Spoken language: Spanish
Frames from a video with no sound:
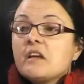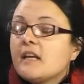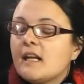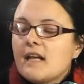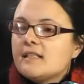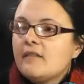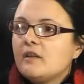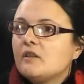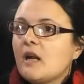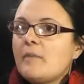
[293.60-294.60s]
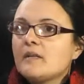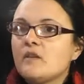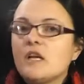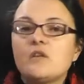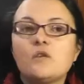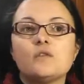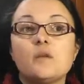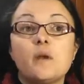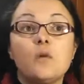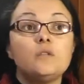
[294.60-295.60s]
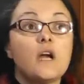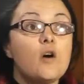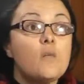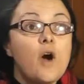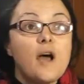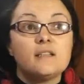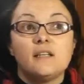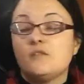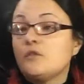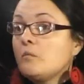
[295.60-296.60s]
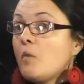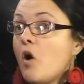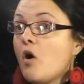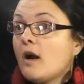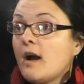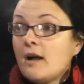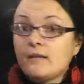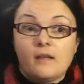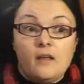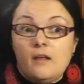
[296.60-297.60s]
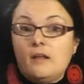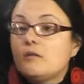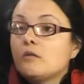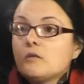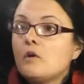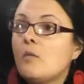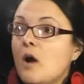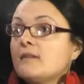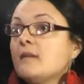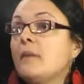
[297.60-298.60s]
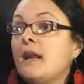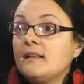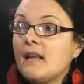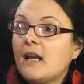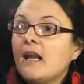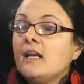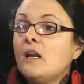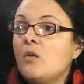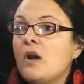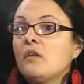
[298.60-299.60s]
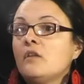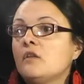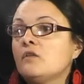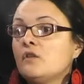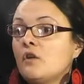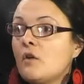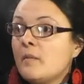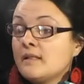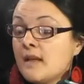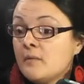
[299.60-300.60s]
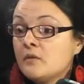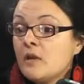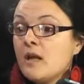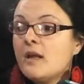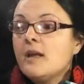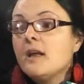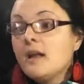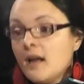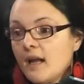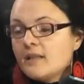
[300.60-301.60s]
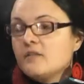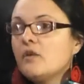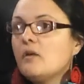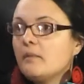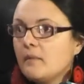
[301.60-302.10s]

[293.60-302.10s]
que las saben otras personas y uno se pregunta cómo hacen, son moscas. Eh, ¿Cómo hacen para estar en el lugar donde nosotros conversamos? Eso